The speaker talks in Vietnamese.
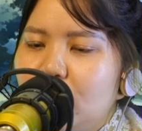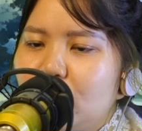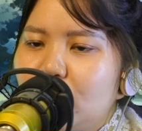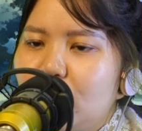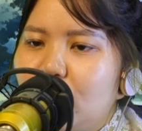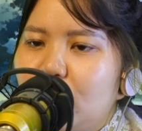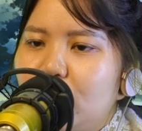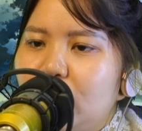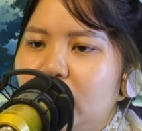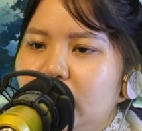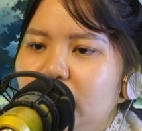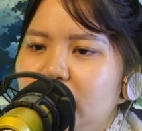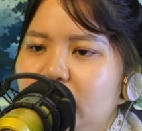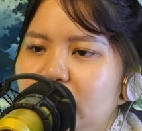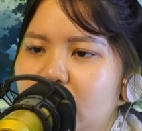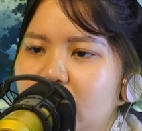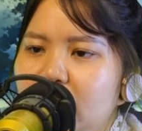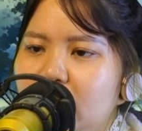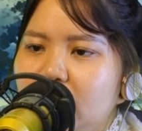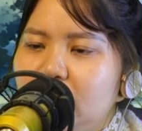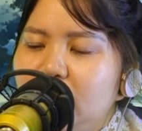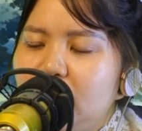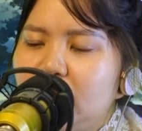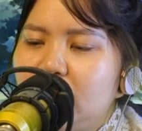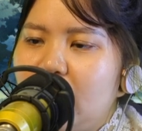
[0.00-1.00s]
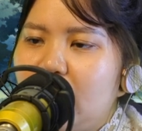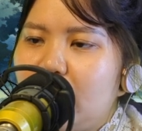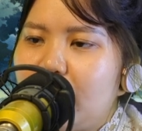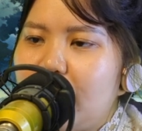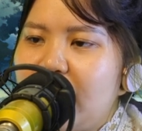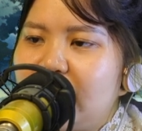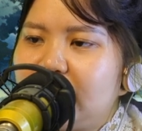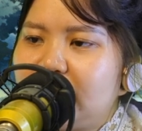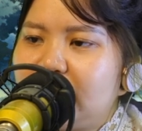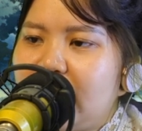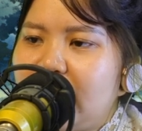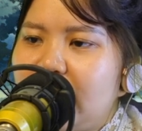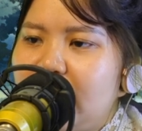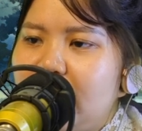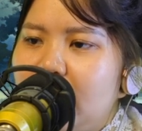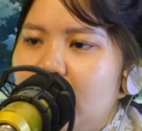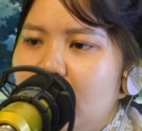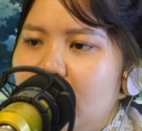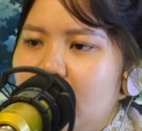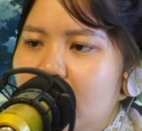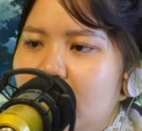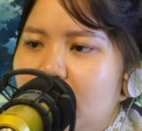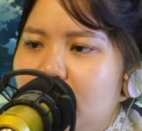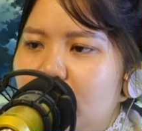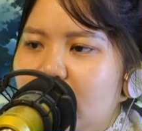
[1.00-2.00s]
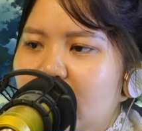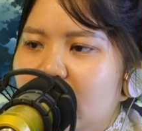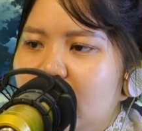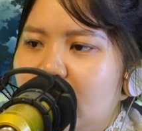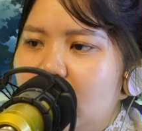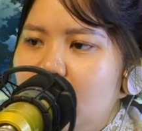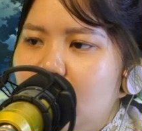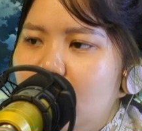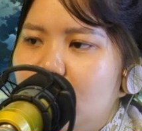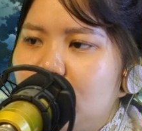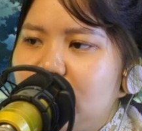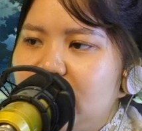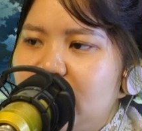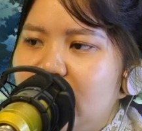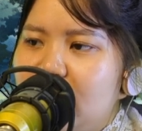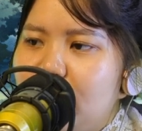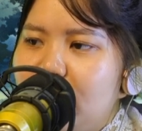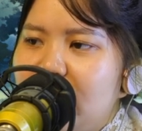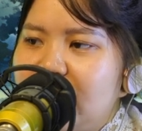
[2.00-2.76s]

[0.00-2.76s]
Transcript: Cổ kính chỉ lớn chừng lòng bàn tay, mặt kính lộ ra